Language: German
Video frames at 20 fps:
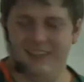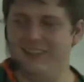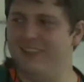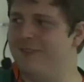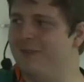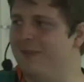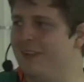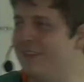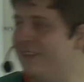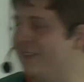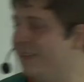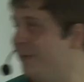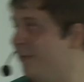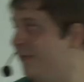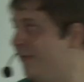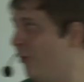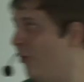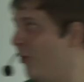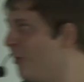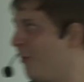diesem ganzen
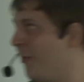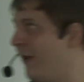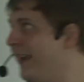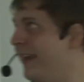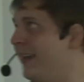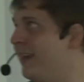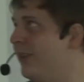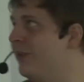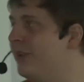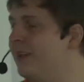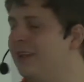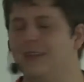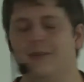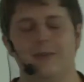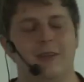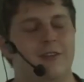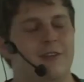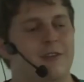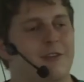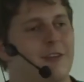Vorgeplänkel und nach
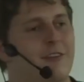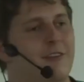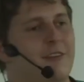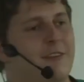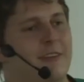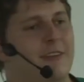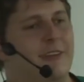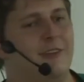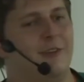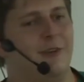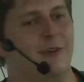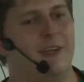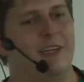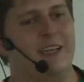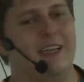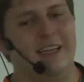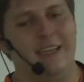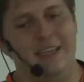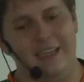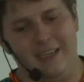dem ganzen Statistikzeug